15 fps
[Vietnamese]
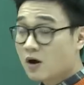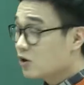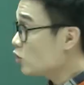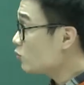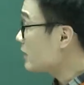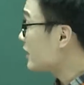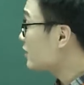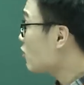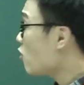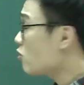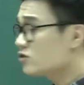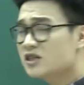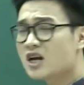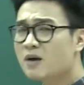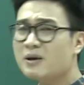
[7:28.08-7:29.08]
lúc đấy cô
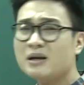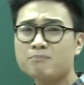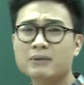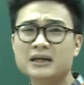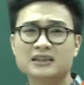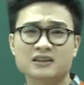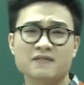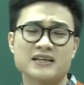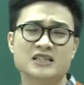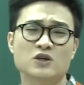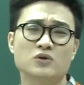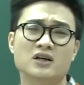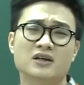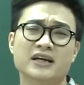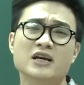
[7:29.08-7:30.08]
chưa biết mình sẽ phải chịu
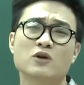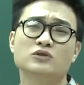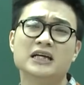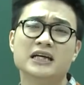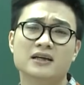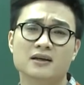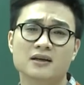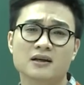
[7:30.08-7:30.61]
đựng cái điều gì.